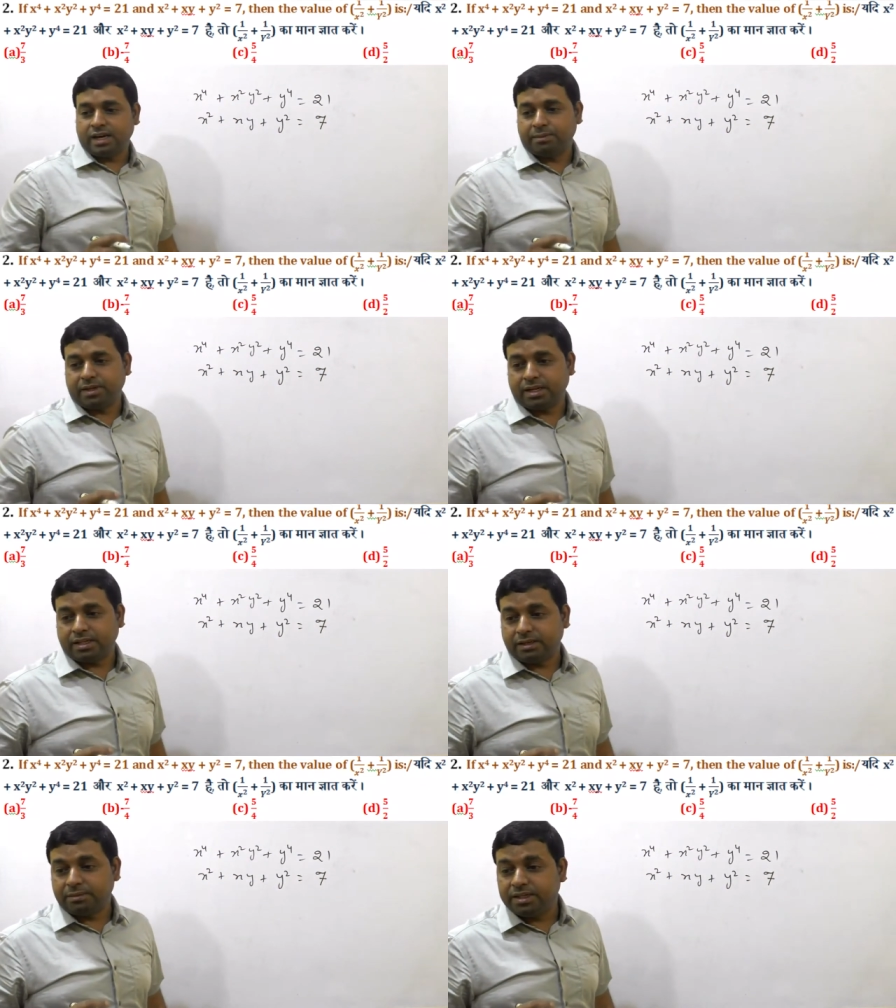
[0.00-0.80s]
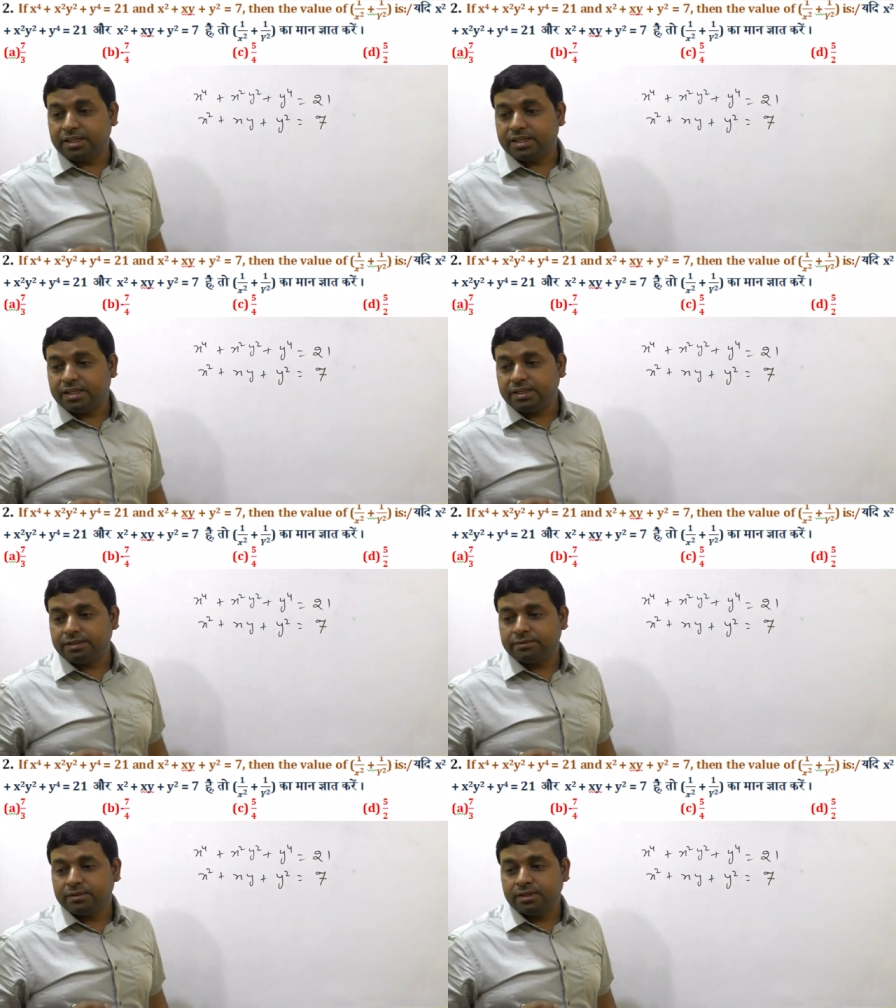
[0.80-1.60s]
हमने कहा ये भी ठीक है
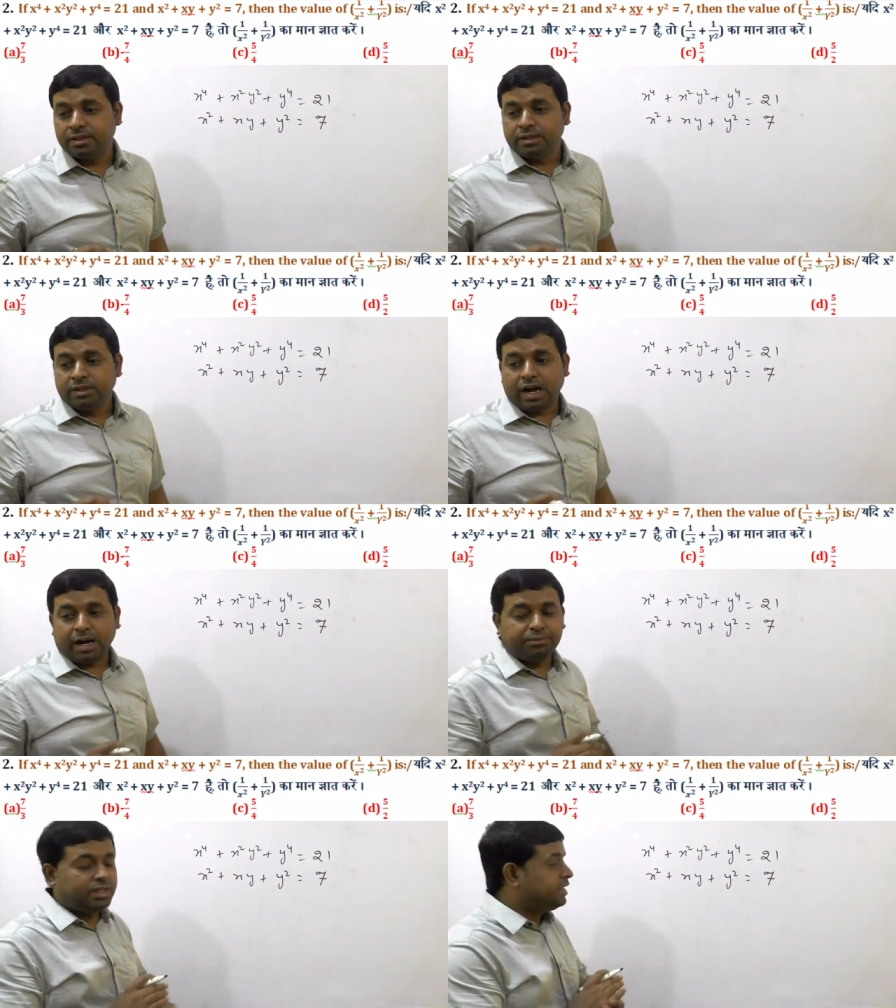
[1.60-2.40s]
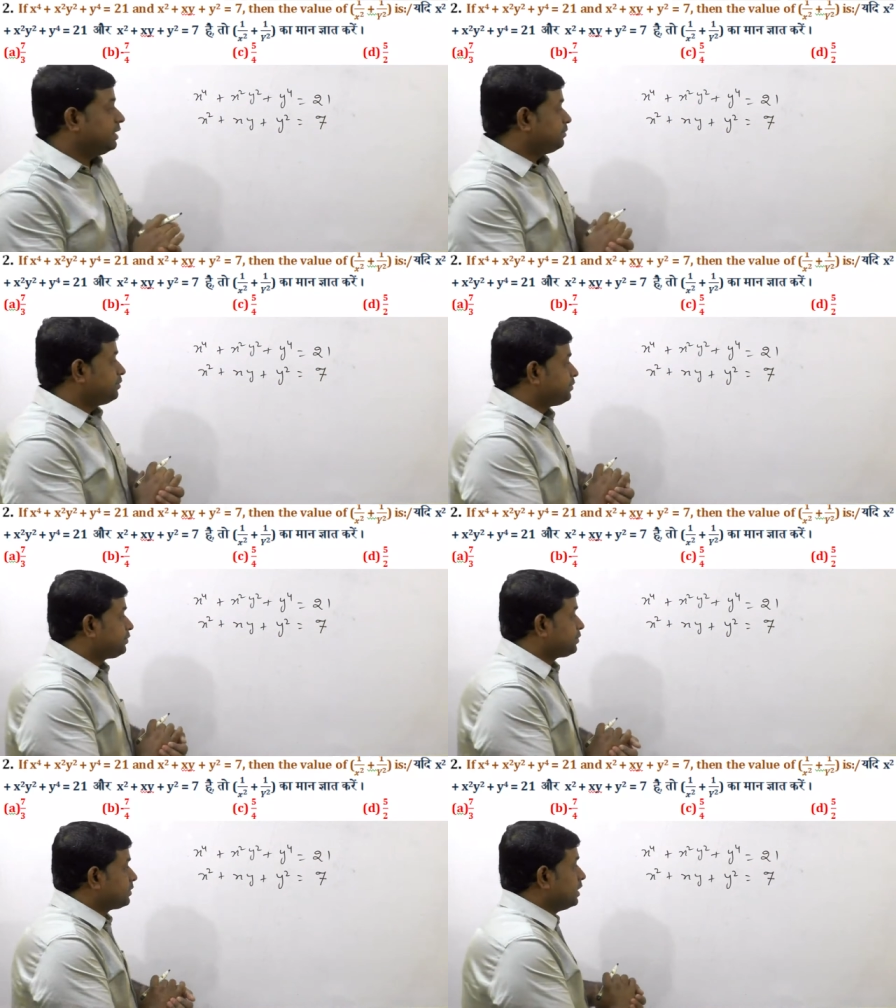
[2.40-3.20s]
अब देखिए
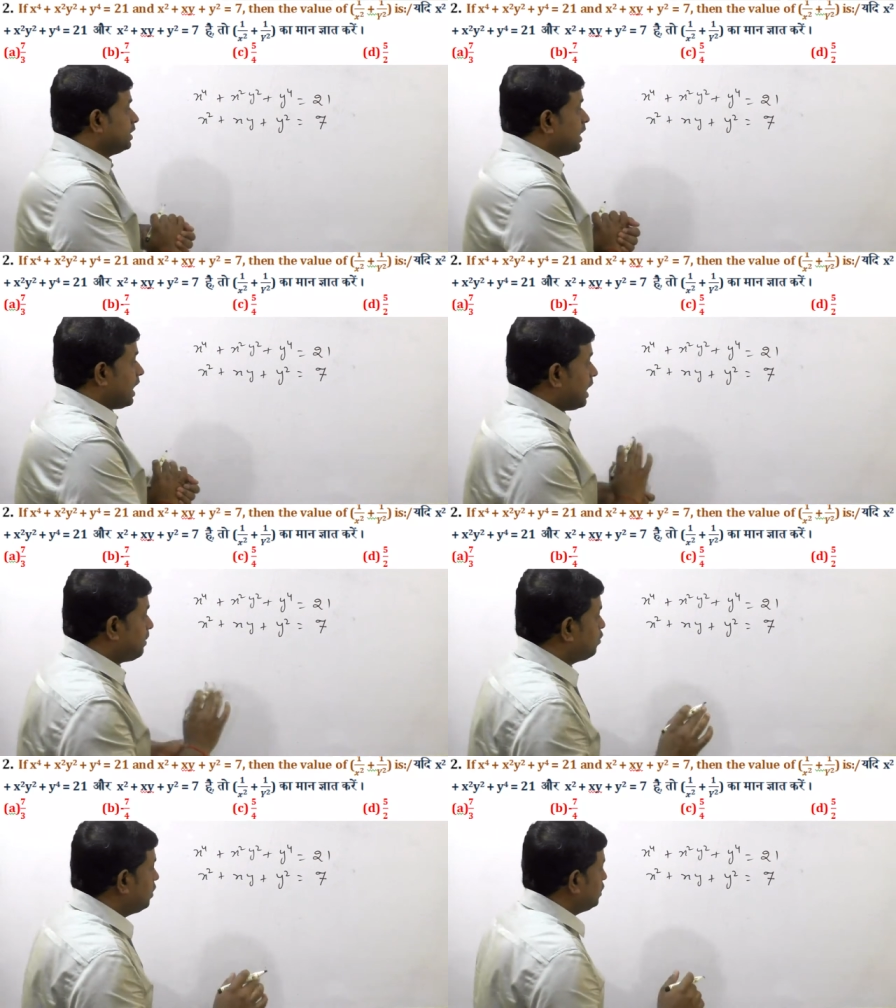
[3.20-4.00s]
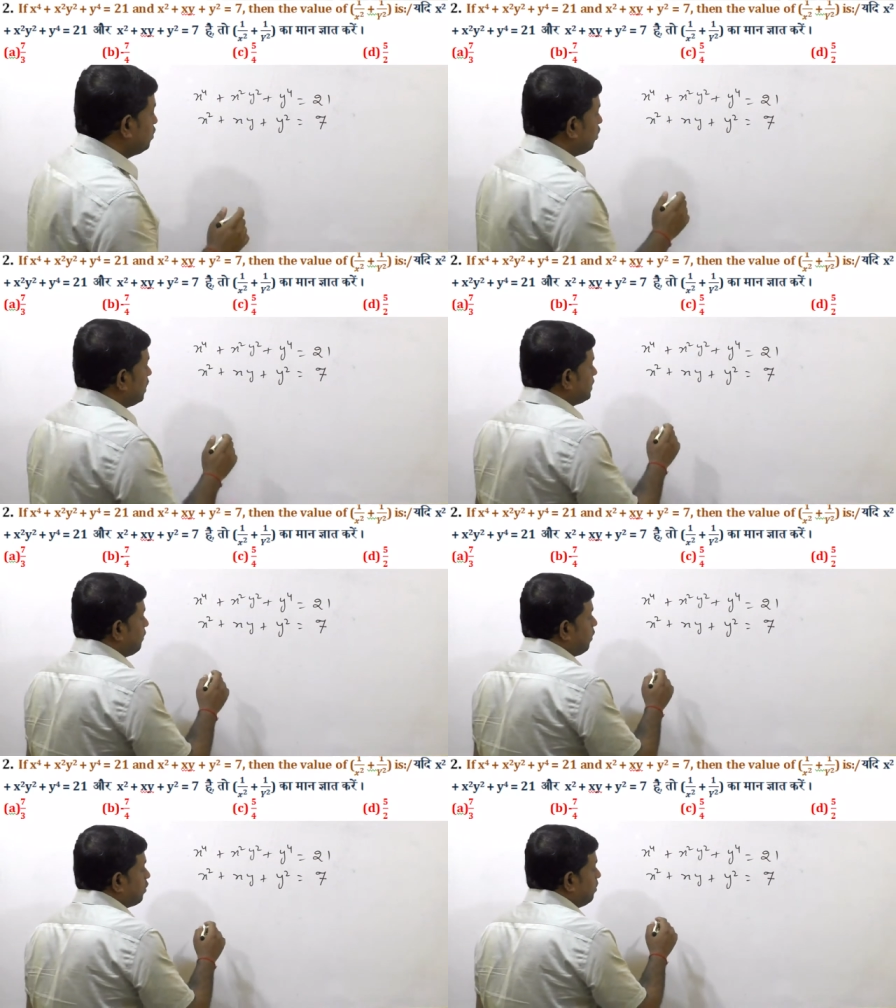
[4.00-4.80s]
आपको अगर थोड़ा सा
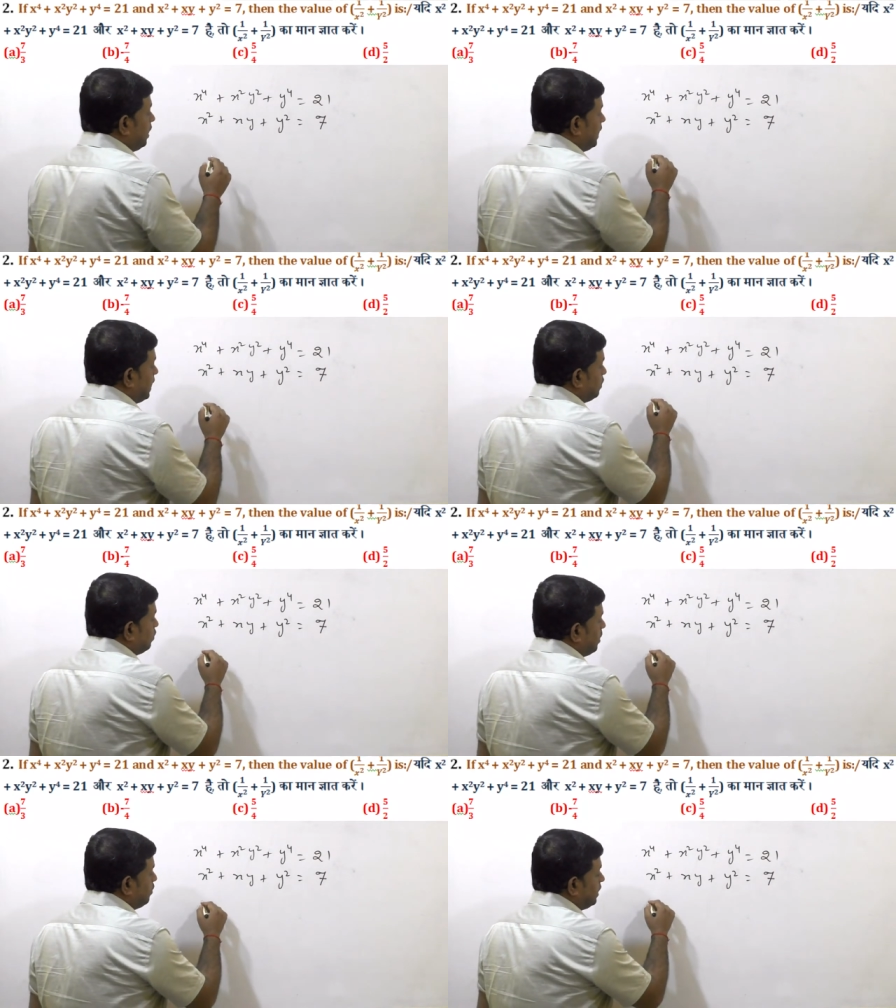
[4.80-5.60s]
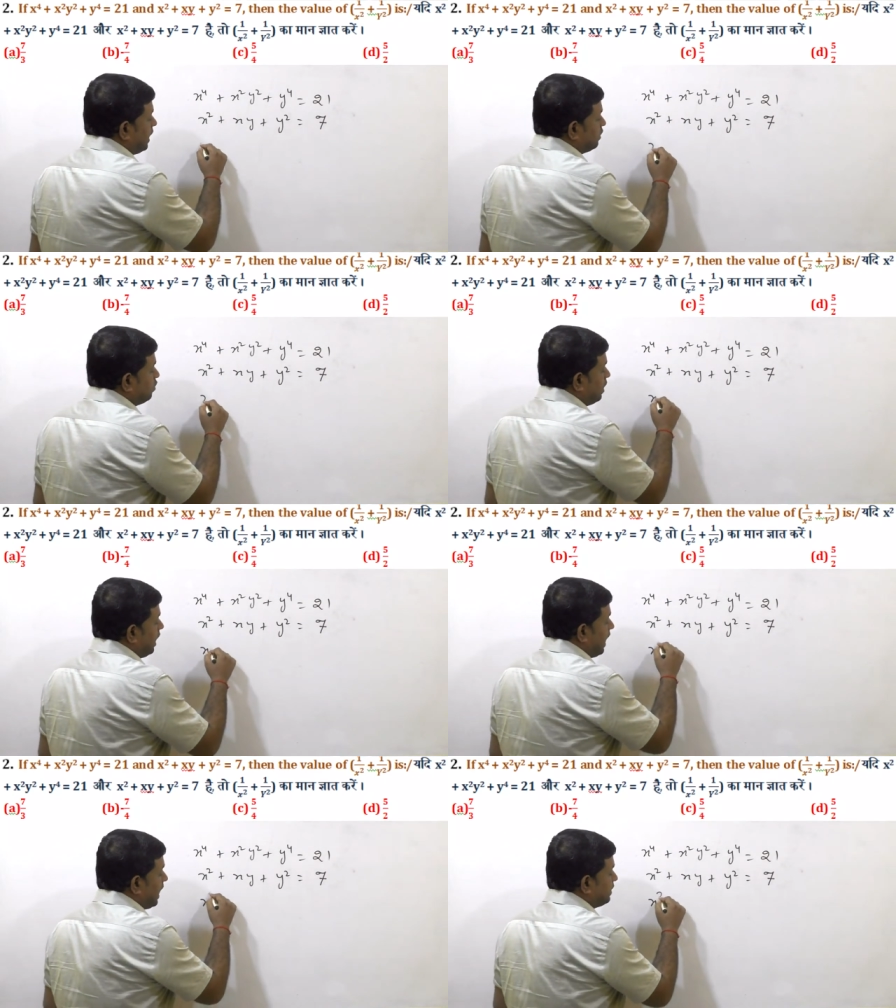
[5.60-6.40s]
फॉर्मूला याद हो तो आपको याद
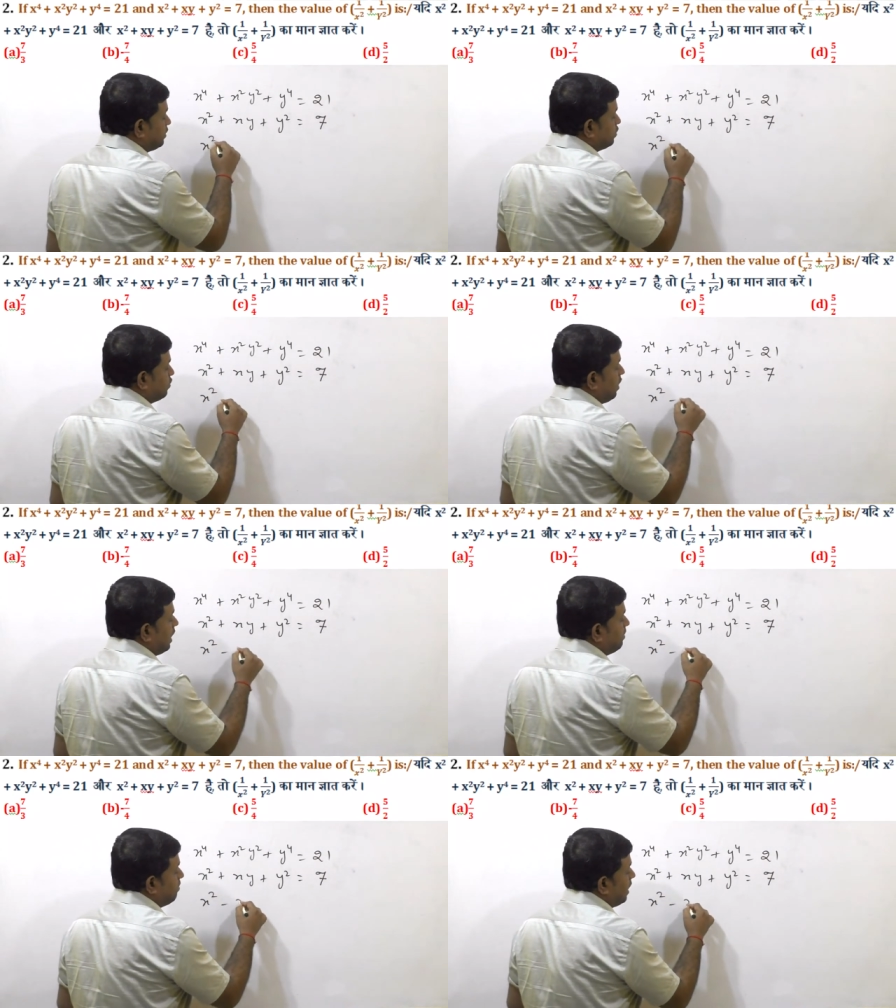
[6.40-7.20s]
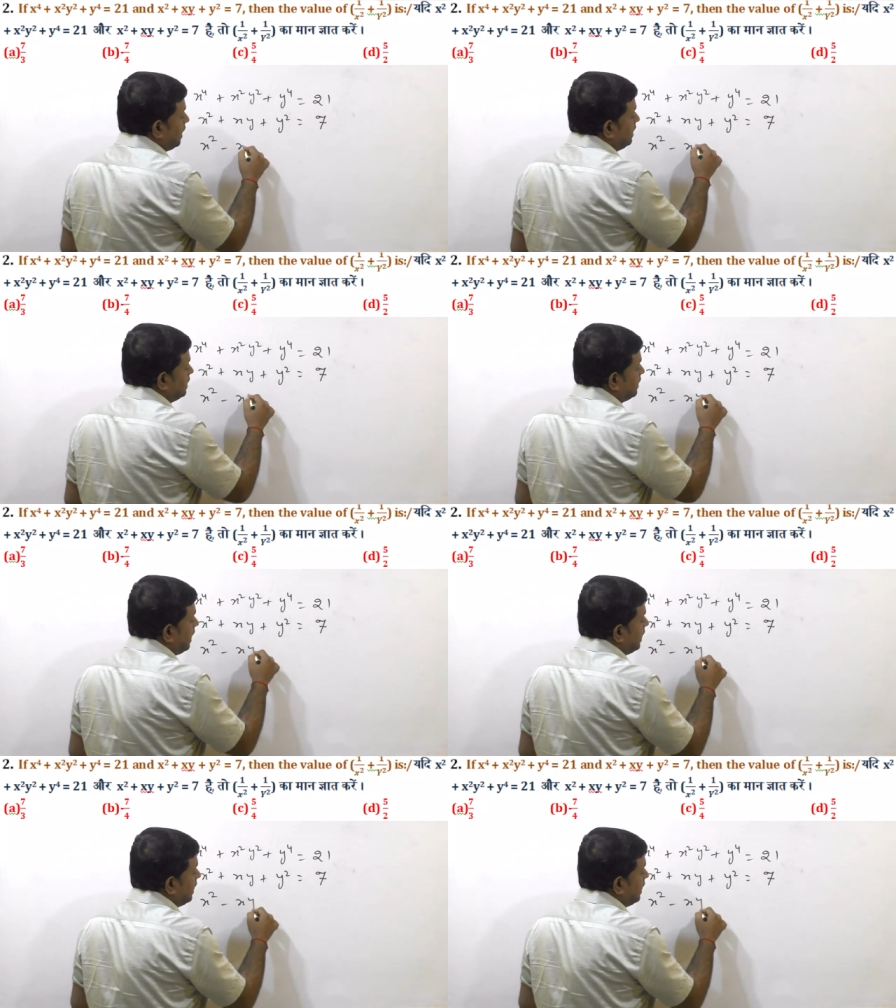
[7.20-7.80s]
होगा एक्स स्क्वायर माइनस